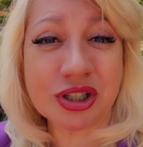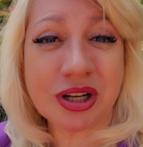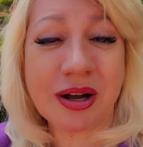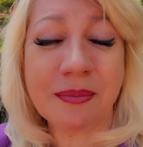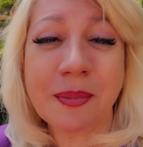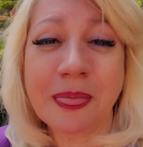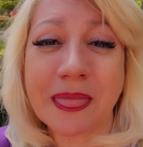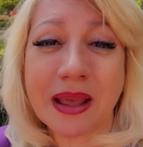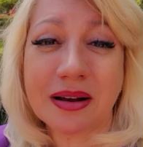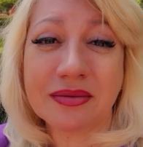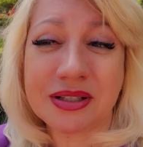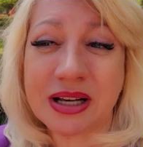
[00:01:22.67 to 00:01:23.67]
можно
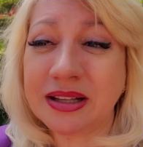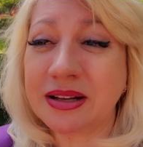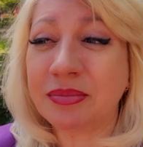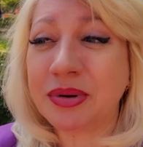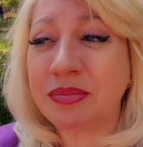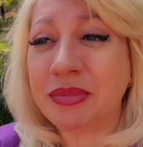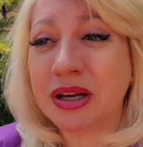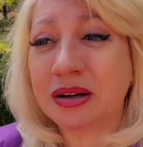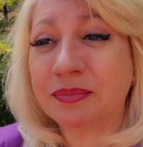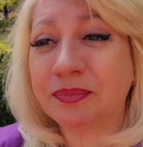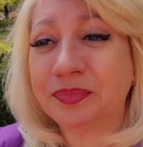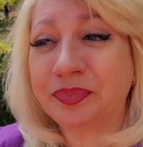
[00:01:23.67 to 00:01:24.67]
взять, например,